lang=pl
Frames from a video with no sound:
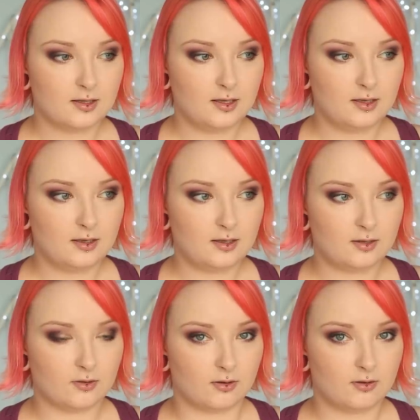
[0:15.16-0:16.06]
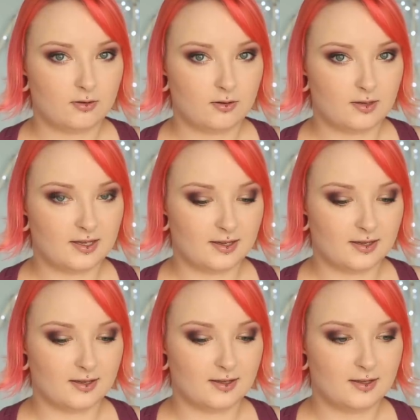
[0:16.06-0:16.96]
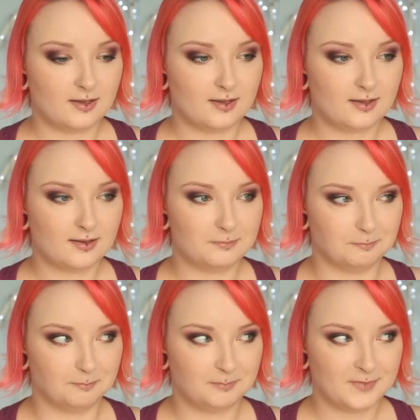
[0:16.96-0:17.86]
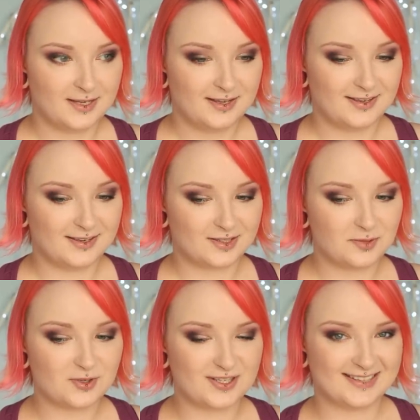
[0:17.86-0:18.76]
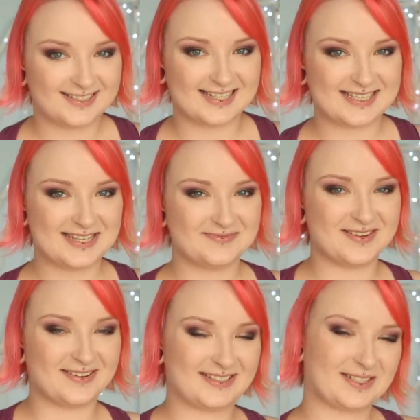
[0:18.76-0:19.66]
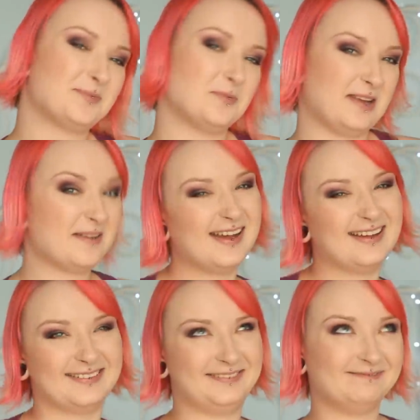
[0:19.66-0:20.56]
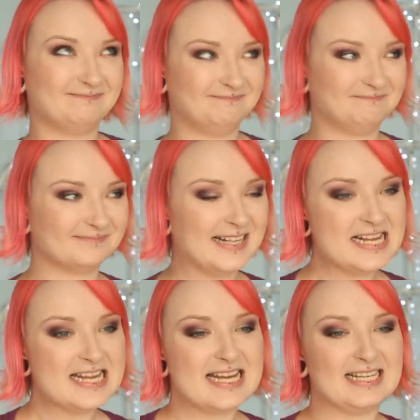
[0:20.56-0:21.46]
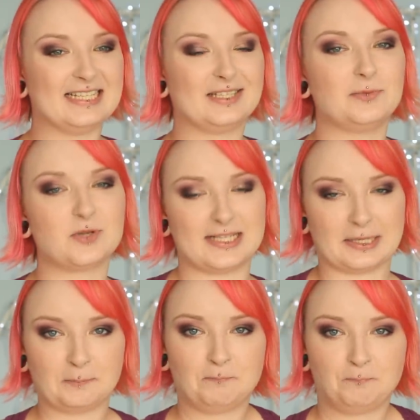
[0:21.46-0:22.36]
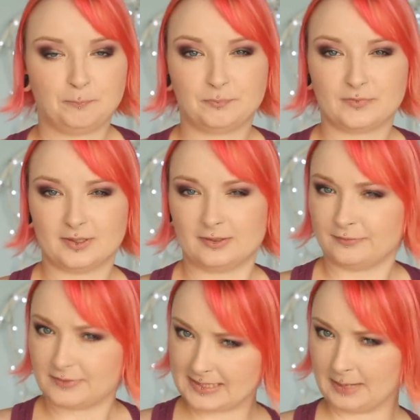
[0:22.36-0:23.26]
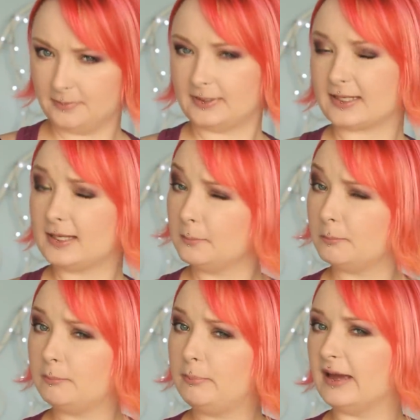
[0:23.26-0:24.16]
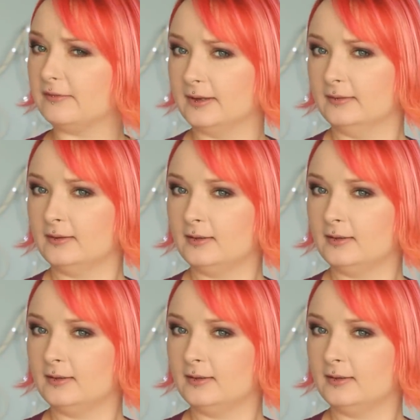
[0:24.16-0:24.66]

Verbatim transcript: I no. E, hmm. e, to może zacznijmy od tych bubli. E, to może tak. Wstęp taki pewien.